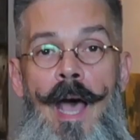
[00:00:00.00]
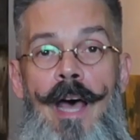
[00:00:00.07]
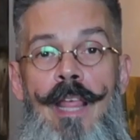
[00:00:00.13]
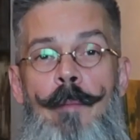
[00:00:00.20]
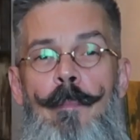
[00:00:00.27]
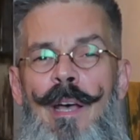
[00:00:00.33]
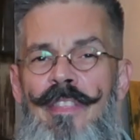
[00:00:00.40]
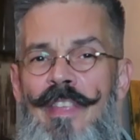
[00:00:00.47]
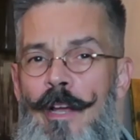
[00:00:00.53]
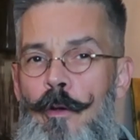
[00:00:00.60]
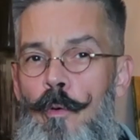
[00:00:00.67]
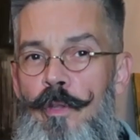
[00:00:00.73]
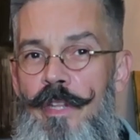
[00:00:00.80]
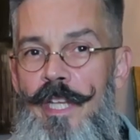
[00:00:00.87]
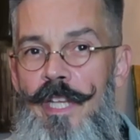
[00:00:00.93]
Además de
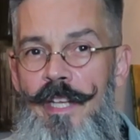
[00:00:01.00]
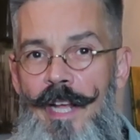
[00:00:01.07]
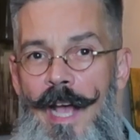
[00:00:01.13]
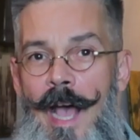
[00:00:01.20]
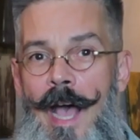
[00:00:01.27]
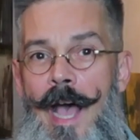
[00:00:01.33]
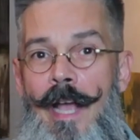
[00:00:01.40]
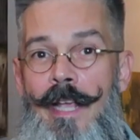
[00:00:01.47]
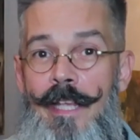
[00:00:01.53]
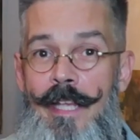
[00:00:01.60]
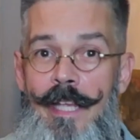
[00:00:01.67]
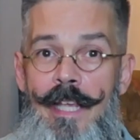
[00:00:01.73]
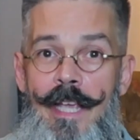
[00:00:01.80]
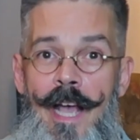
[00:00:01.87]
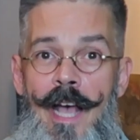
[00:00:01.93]
acudir a
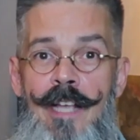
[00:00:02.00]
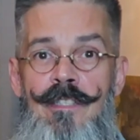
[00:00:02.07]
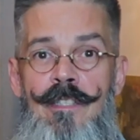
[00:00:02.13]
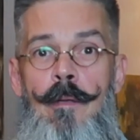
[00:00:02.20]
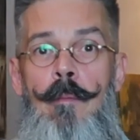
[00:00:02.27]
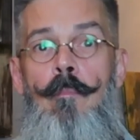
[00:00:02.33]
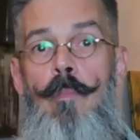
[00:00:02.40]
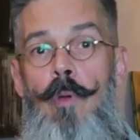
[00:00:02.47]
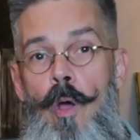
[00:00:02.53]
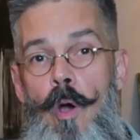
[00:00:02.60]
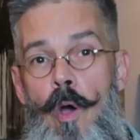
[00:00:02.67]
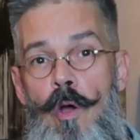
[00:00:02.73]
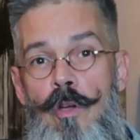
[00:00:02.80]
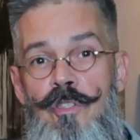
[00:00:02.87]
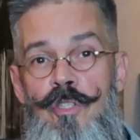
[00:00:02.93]
guías,
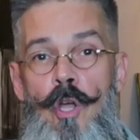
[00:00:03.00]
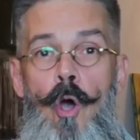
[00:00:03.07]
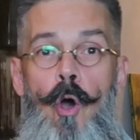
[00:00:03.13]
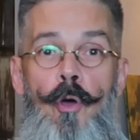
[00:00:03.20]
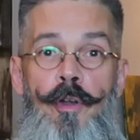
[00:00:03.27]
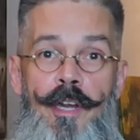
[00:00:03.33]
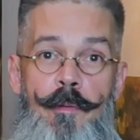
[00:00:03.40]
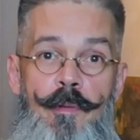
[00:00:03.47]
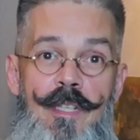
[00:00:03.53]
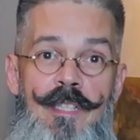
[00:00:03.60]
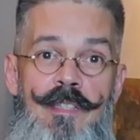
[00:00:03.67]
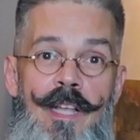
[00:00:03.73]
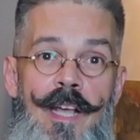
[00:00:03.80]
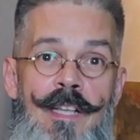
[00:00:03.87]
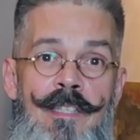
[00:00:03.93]
blogs o
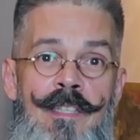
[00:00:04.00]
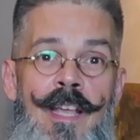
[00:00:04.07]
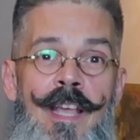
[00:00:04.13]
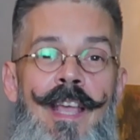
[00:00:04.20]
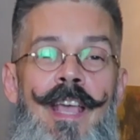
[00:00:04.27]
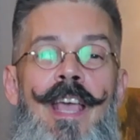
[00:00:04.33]
revistas,